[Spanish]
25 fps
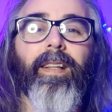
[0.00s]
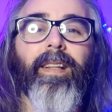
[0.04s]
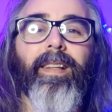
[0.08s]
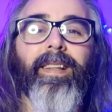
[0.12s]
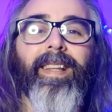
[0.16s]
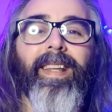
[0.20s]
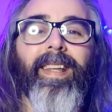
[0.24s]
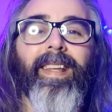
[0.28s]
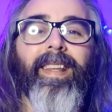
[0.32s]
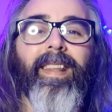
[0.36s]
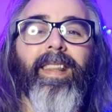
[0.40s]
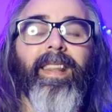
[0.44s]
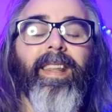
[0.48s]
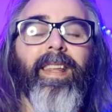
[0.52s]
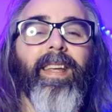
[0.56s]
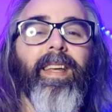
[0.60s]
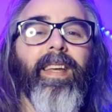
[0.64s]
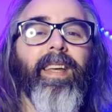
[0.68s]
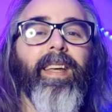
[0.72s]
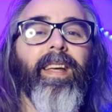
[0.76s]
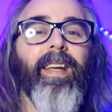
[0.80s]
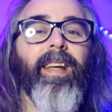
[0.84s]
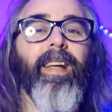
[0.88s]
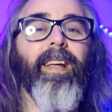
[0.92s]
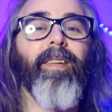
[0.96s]

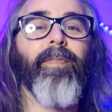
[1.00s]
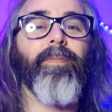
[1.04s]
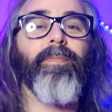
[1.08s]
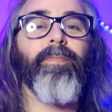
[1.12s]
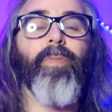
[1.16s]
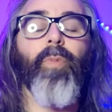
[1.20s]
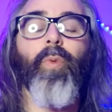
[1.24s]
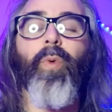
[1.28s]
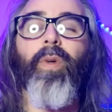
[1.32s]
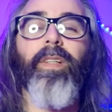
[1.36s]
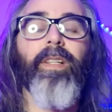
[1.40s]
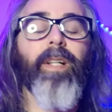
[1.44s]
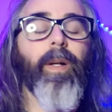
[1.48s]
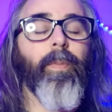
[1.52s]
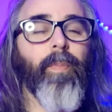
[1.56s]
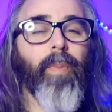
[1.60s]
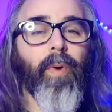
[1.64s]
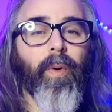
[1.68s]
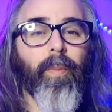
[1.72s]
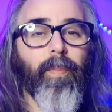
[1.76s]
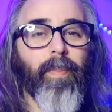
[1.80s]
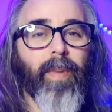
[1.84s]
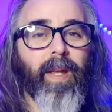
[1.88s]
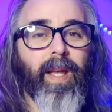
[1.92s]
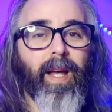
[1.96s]
desde nuestra
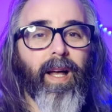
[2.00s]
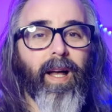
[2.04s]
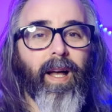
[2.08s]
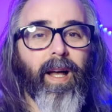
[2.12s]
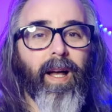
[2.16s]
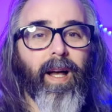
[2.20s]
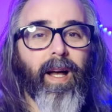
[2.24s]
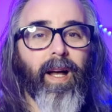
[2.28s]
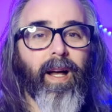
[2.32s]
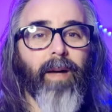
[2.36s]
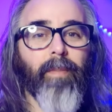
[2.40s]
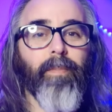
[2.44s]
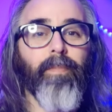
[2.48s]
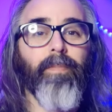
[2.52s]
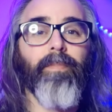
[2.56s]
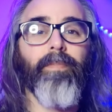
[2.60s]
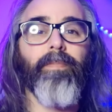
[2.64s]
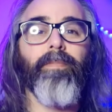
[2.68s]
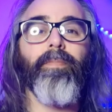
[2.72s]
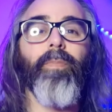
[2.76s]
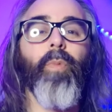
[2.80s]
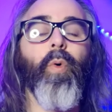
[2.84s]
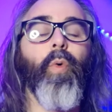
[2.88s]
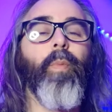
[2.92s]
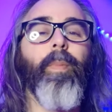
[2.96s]
propia
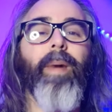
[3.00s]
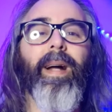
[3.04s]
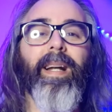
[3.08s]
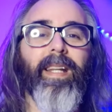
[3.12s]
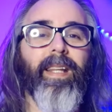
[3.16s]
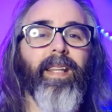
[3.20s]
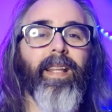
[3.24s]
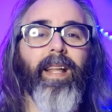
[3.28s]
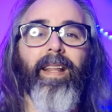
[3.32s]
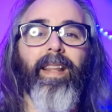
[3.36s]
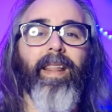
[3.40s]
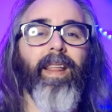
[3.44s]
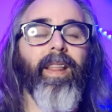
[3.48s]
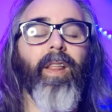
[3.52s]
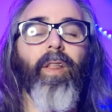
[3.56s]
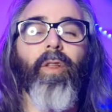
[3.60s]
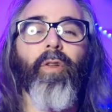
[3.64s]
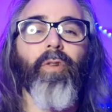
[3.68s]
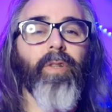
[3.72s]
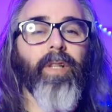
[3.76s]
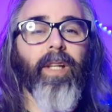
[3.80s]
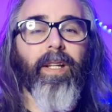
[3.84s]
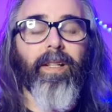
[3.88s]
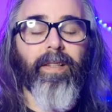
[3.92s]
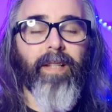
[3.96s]
humanidad, desde
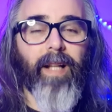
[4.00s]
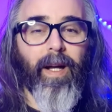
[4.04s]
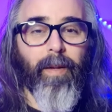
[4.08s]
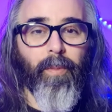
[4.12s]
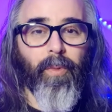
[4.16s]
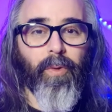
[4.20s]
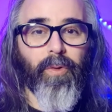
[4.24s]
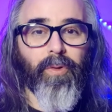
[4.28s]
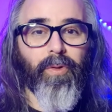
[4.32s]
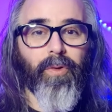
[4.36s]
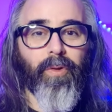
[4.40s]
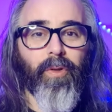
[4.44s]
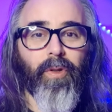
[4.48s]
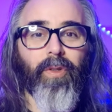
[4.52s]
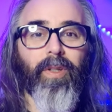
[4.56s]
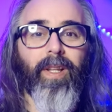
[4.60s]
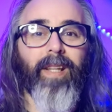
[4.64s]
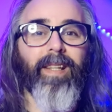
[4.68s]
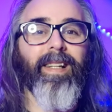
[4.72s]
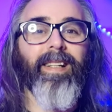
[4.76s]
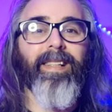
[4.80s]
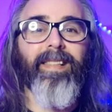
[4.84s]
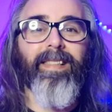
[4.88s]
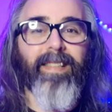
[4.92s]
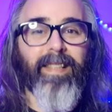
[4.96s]
donde estamos, ¿no?
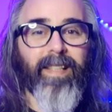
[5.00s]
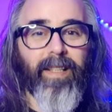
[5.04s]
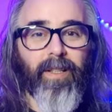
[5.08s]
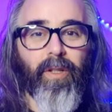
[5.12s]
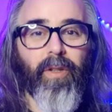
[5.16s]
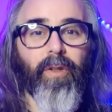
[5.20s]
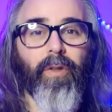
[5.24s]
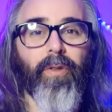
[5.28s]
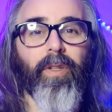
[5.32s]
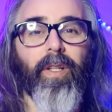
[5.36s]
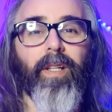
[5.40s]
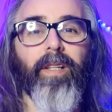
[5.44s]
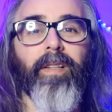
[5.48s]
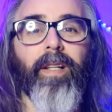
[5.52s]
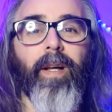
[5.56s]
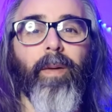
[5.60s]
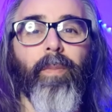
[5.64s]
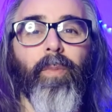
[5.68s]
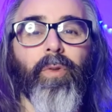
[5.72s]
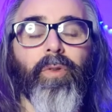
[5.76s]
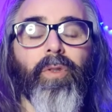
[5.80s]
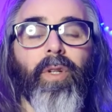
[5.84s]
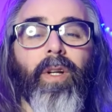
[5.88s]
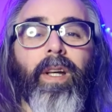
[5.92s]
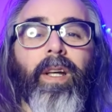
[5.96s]
desde el sitio donde
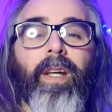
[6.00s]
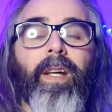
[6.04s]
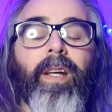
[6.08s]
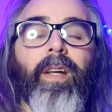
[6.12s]
estamos.